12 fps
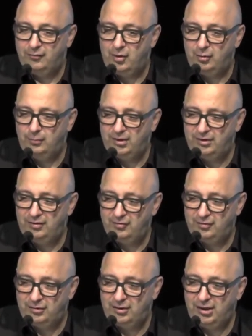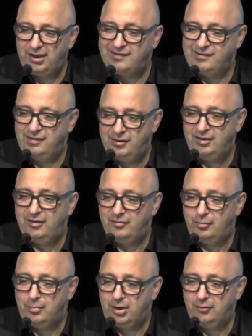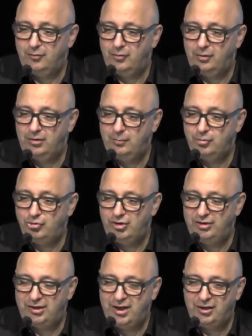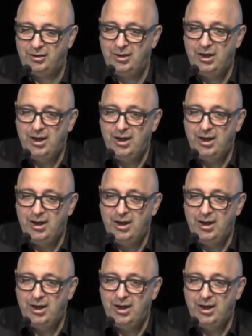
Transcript: warum man diesen Grexit nicht hätte machen sollen. Der besteht darin,